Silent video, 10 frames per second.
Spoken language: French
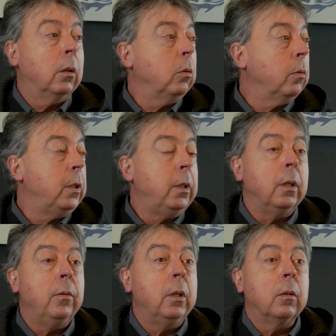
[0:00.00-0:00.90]
quand on visite
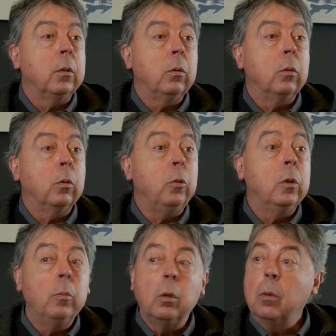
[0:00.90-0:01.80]
des villes, on va toujours au
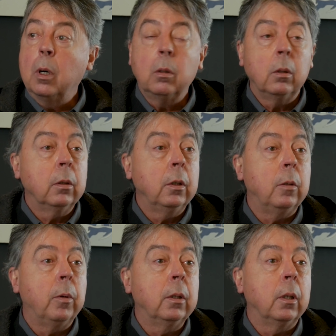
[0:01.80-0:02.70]
musée pour voir ce
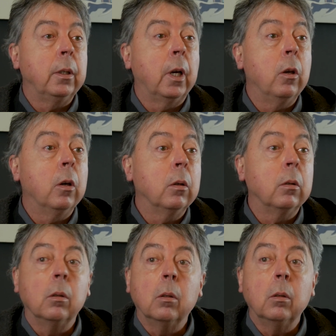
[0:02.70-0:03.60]
qui se passe à l'intérieur,
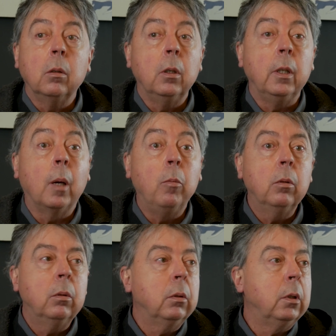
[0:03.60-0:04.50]
les
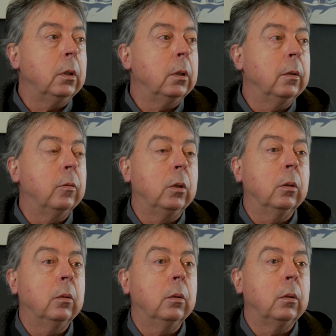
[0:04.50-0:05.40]
tableaux, les
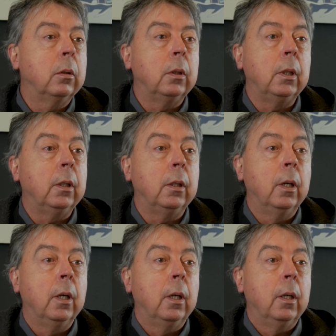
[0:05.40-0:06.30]
photos, les,
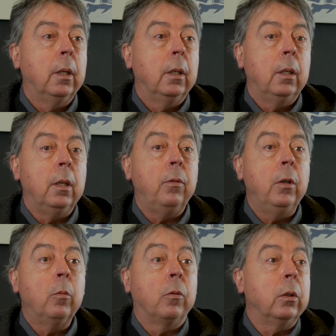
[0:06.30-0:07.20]
les
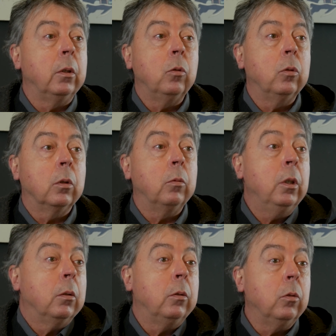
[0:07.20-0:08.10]
films. Enfin, on est toujours,
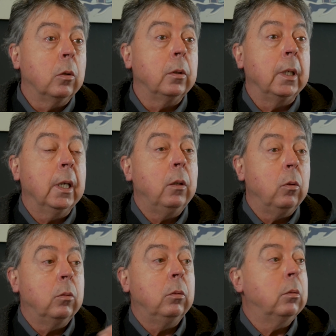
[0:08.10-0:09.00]
oui, on est toujours aux aguets. Et
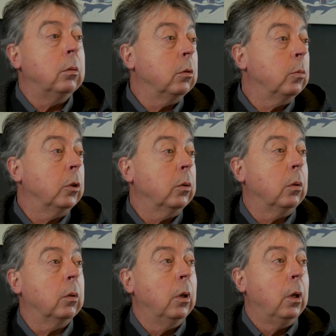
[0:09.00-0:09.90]
du coup, euh, je pense
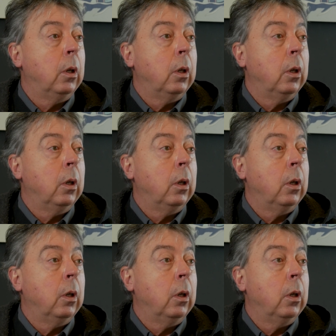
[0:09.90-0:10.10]
que